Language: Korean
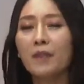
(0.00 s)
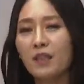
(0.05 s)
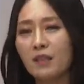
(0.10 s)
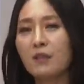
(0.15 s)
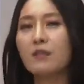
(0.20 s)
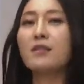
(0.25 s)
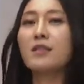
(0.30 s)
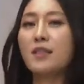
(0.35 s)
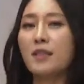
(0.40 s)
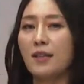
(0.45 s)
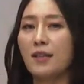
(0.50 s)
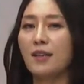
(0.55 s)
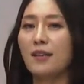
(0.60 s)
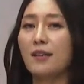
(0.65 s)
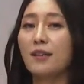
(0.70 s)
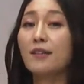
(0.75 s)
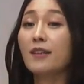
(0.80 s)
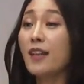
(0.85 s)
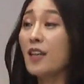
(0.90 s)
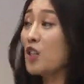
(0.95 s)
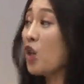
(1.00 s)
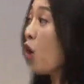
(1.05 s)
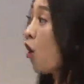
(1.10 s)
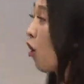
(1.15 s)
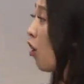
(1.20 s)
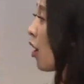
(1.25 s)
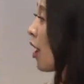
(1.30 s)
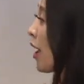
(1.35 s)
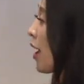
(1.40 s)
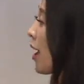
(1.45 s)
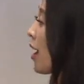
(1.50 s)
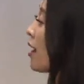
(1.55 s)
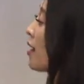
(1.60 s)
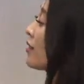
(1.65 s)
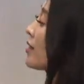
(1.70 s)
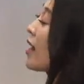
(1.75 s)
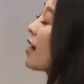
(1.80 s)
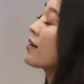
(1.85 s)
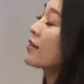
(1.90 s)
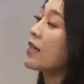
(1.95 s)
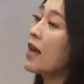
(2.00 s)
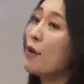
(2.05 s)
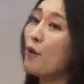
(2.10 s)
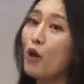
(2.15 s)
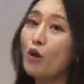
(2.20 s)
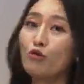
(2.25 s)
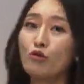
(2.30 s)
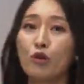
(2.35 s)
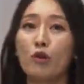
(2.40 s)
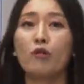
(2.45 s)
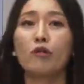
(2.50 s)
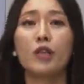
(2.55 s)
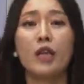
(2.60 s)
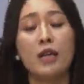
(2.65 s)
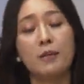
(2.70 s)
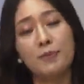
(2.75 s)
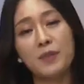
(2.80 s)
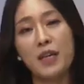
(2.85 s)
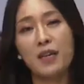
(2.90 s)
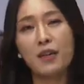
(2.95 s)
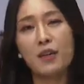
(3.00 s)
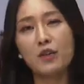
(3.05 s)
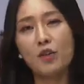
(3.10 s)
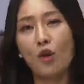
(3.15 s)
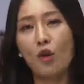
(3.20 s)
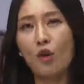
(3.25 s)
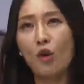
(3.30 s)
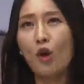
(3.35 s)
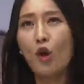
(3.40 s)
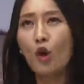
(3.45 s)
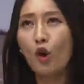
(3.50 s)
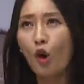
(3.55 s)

그치. 그래서 해당 사회 구성원의 입장에서